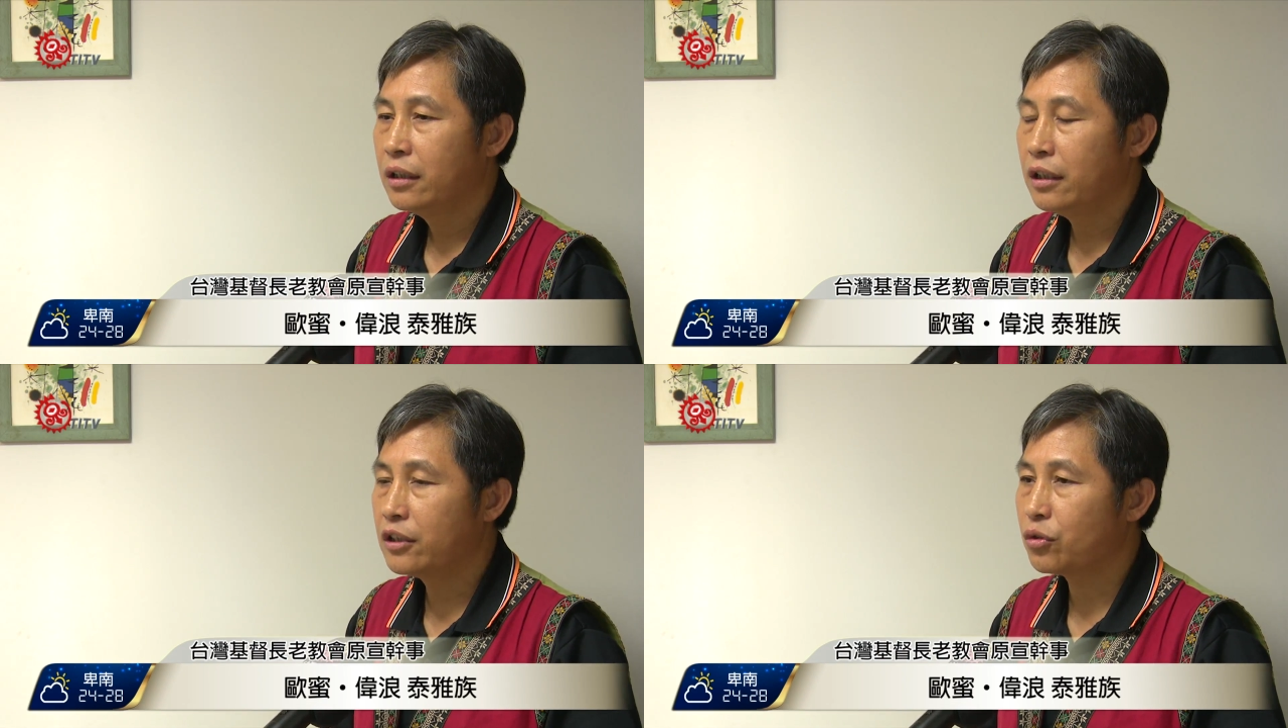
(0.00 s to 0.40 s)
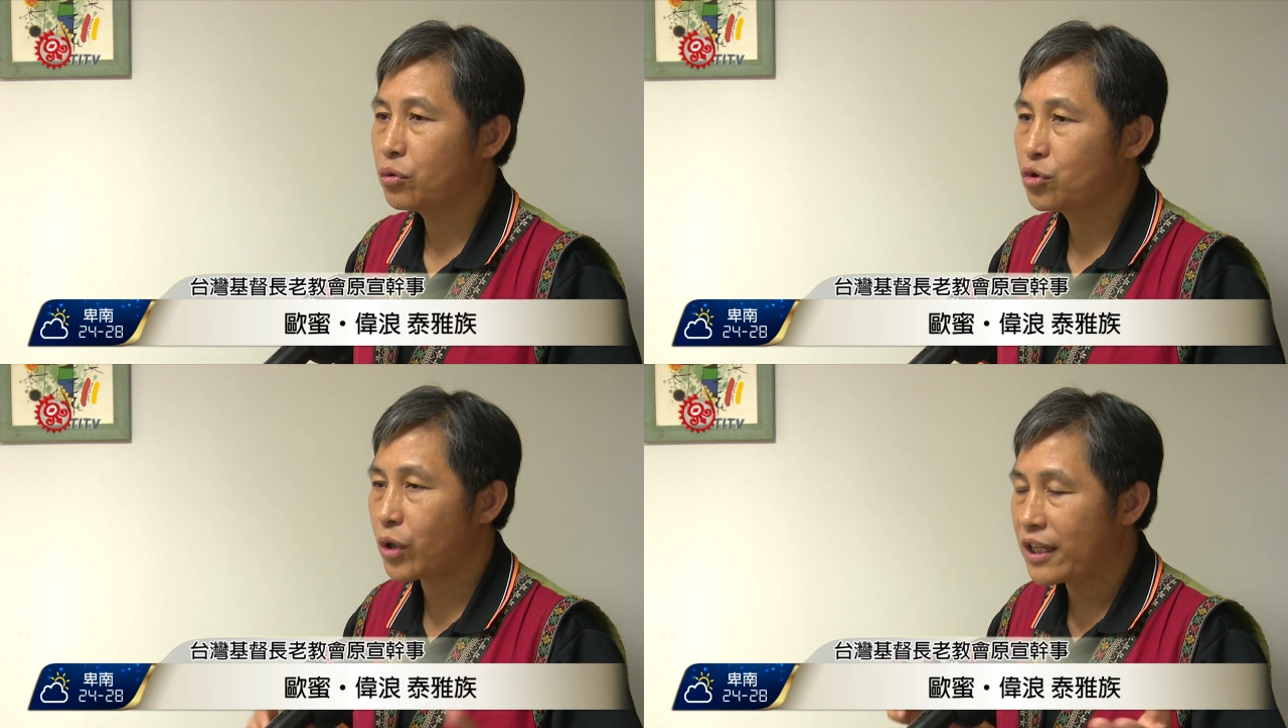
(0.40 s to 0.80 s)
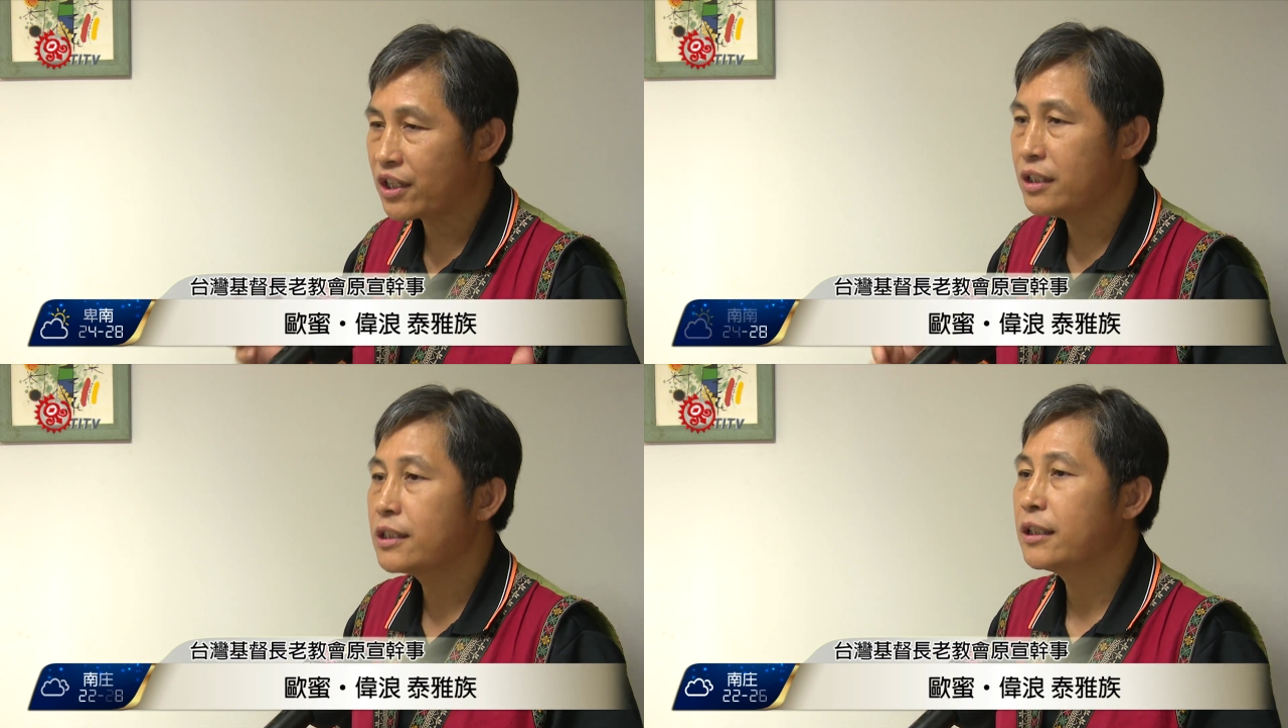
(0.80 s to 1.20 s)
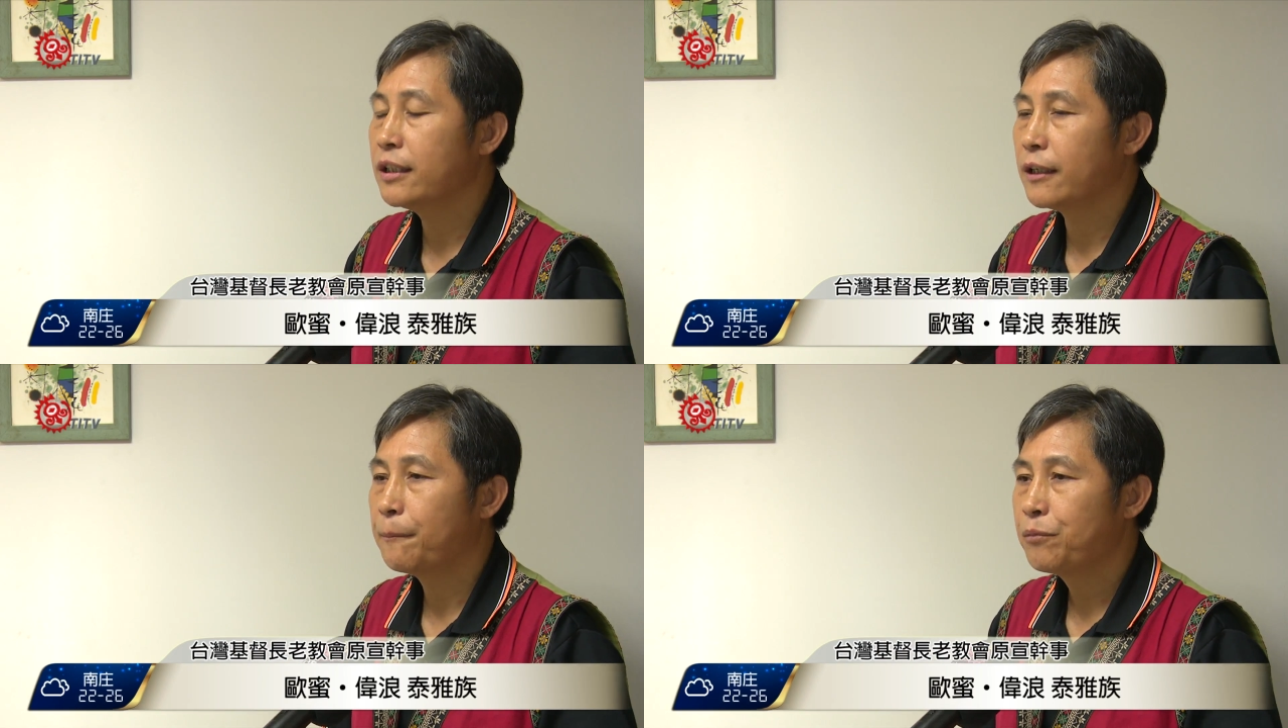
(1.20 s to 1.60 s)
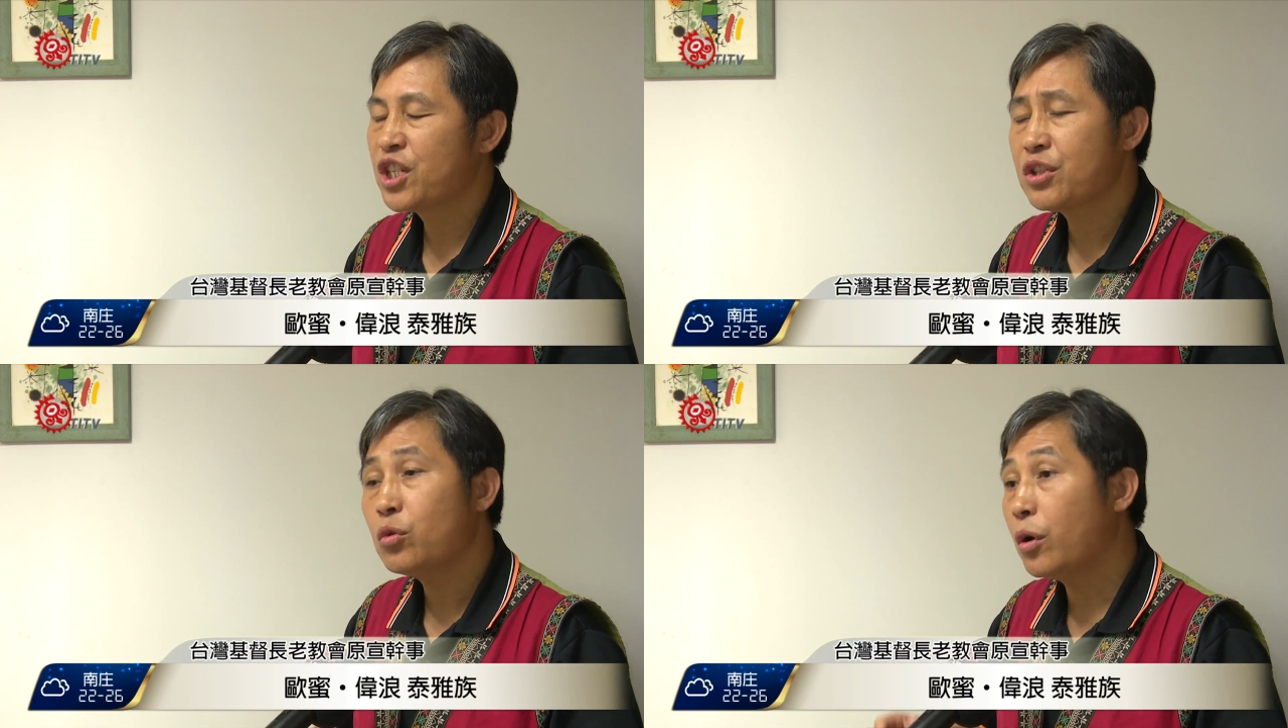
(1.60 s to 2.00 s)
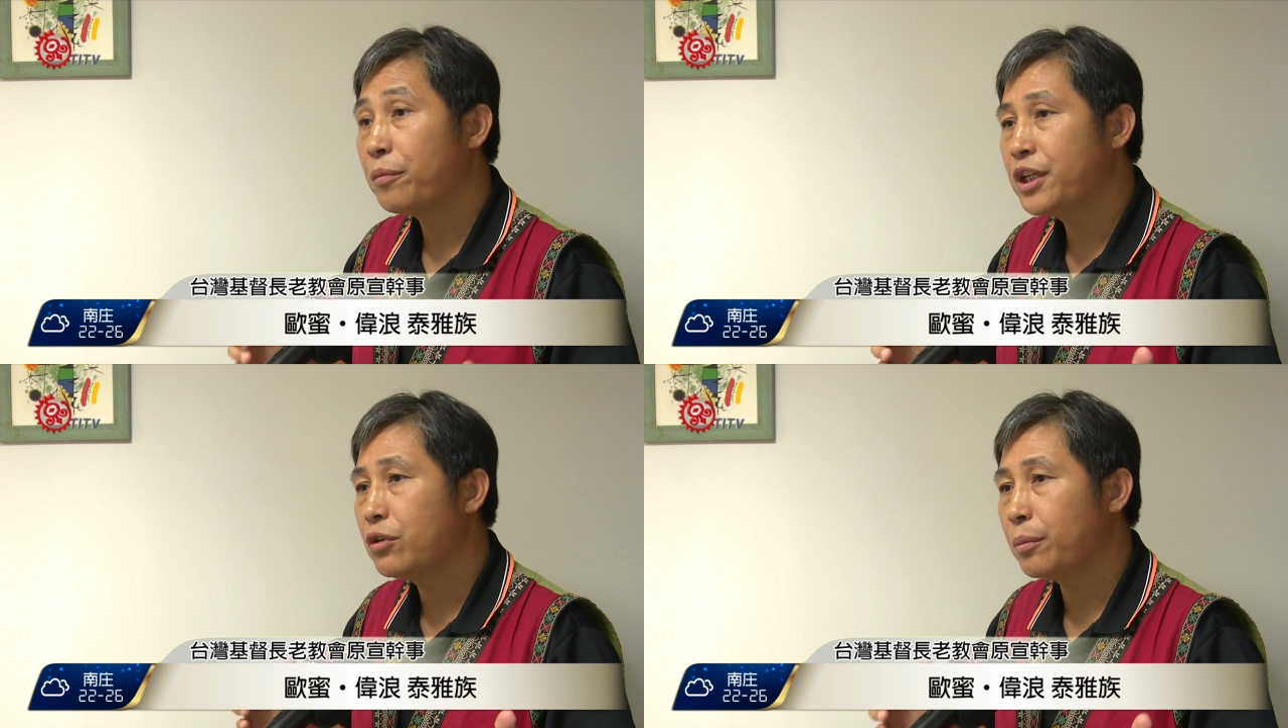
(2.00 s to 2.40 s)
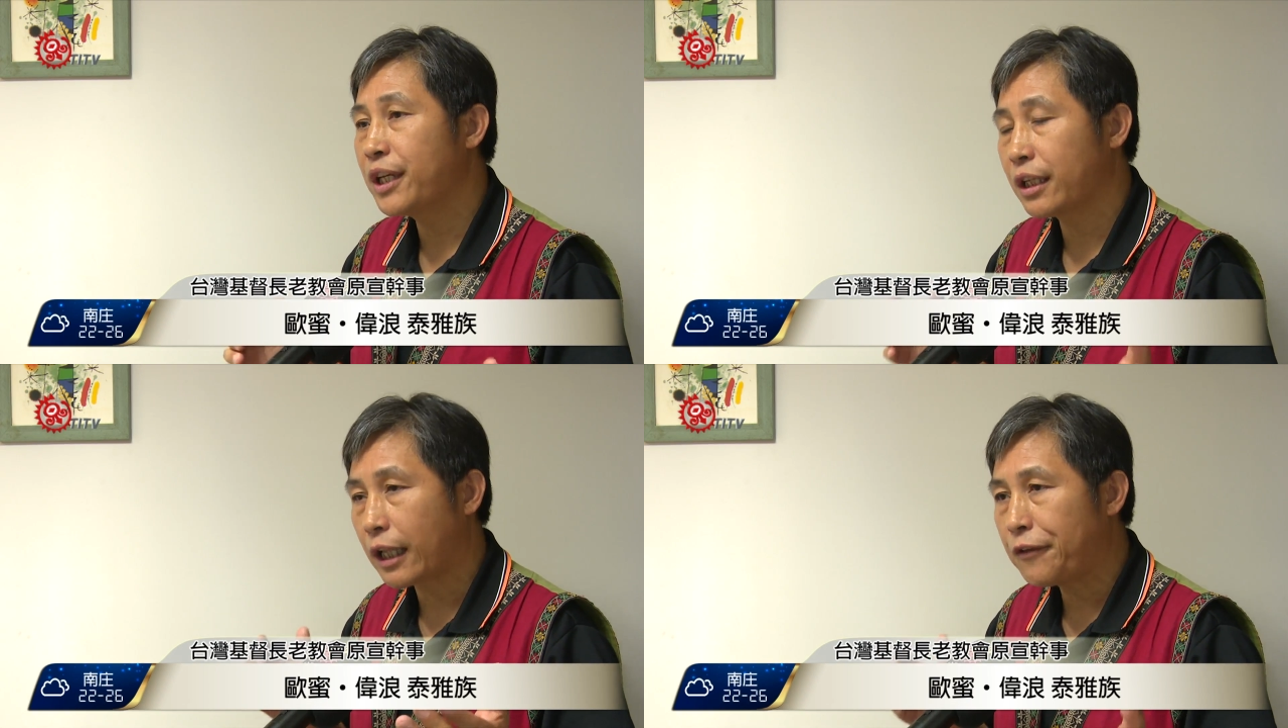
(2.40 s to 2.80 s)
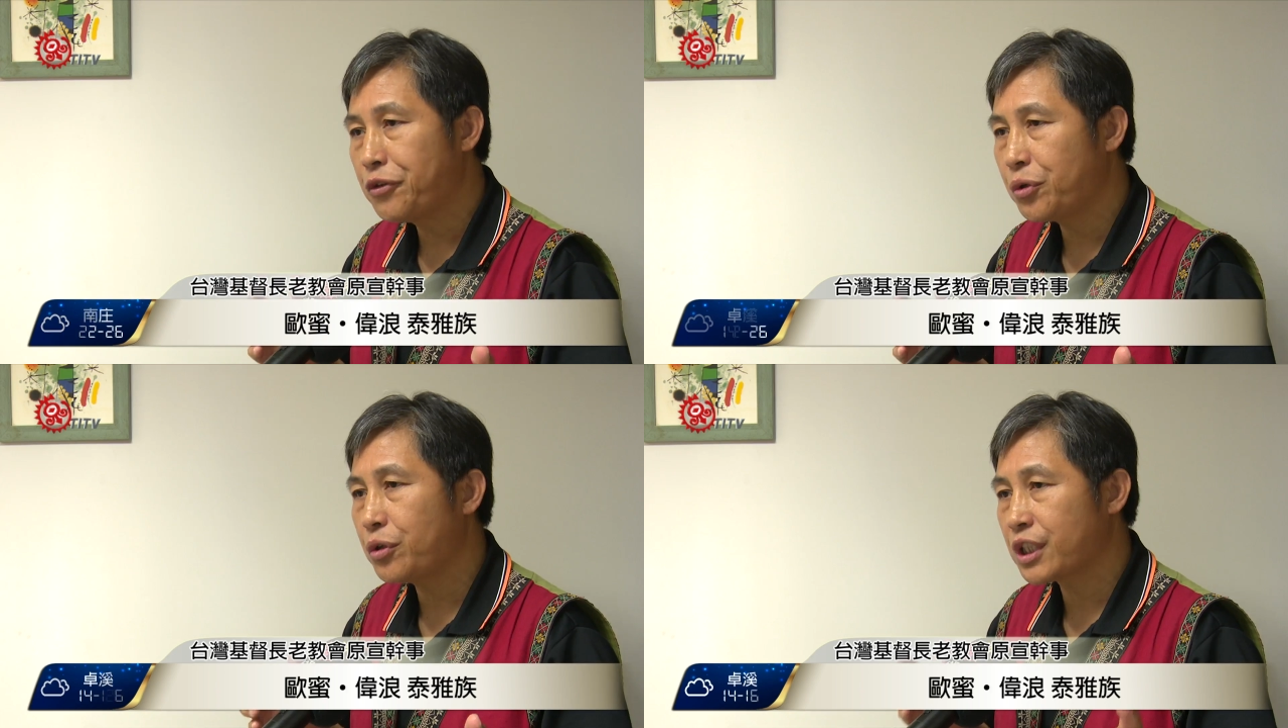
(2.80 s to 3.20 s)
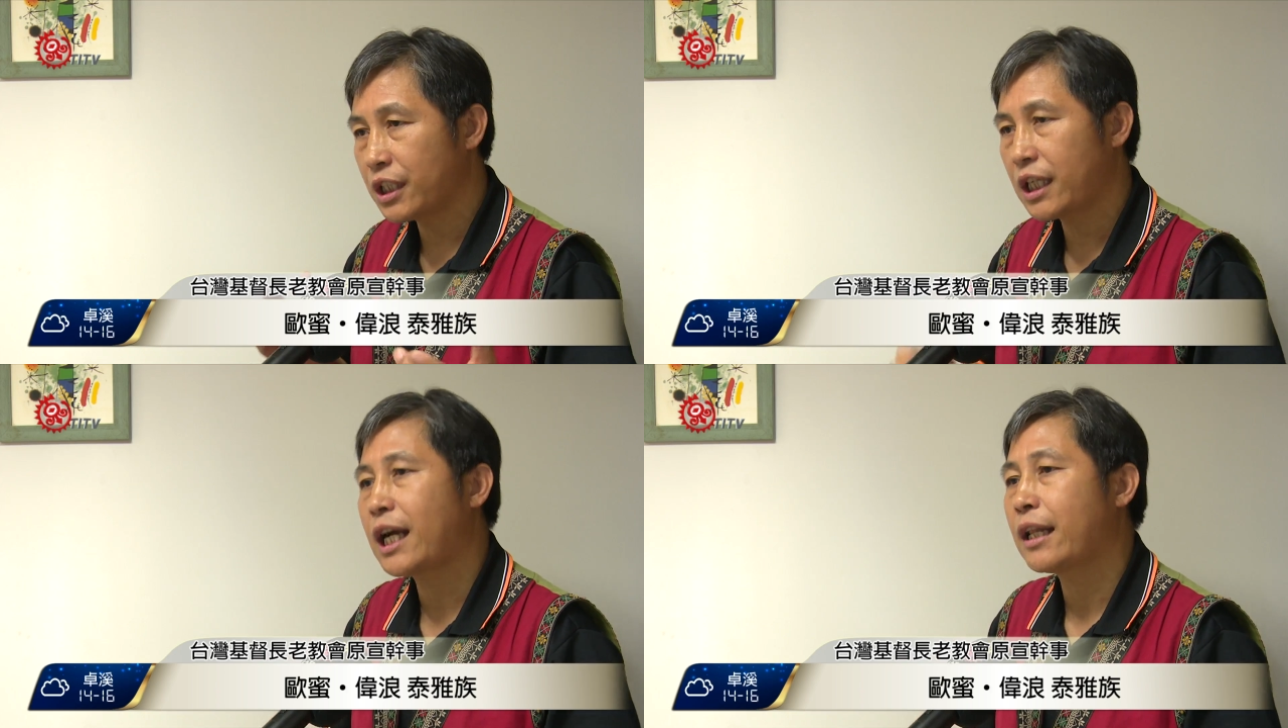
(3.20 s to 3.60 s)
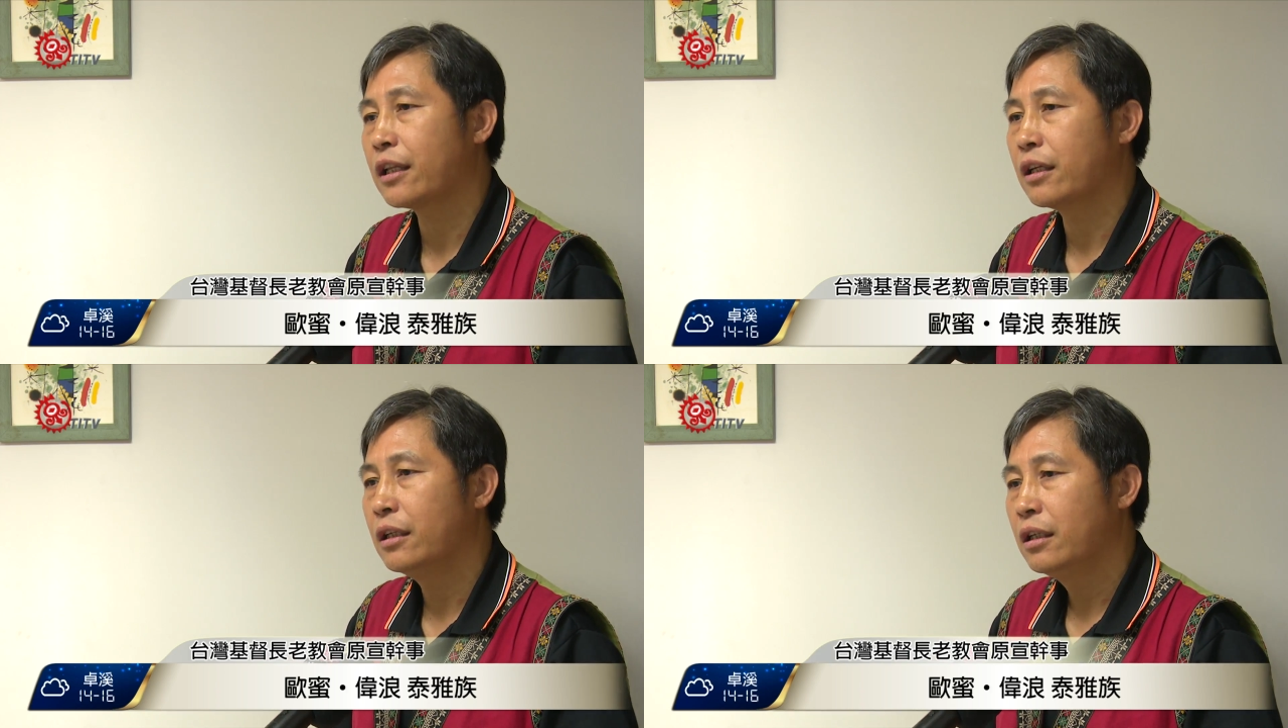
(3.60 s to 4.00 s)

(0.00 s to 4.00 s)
那种转型正义，这是我令我们也担忧或是遗憾的。